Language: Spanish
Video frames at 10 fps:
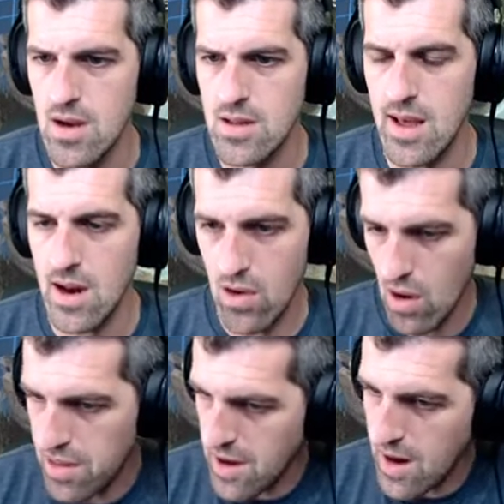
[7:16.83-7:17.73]
Te
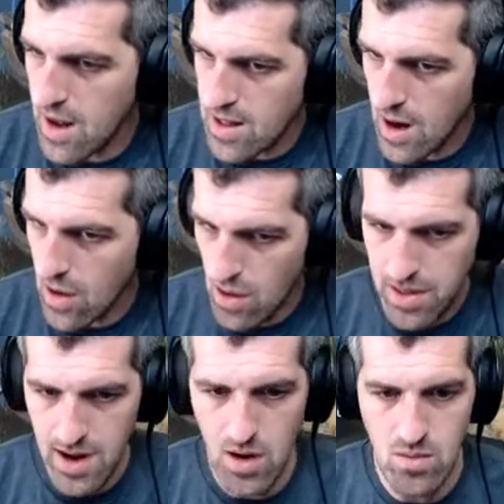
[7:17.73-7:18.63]
reconoce que, te reconoce
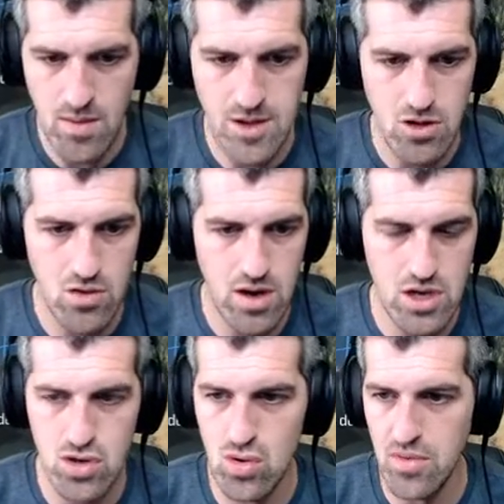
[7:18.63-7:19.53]
que en algún momento
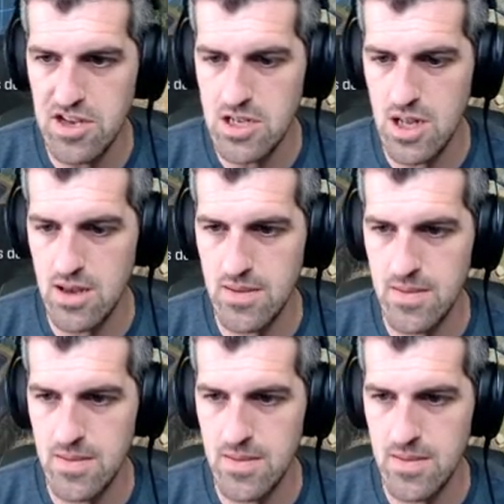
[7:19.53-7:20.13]
estuviste.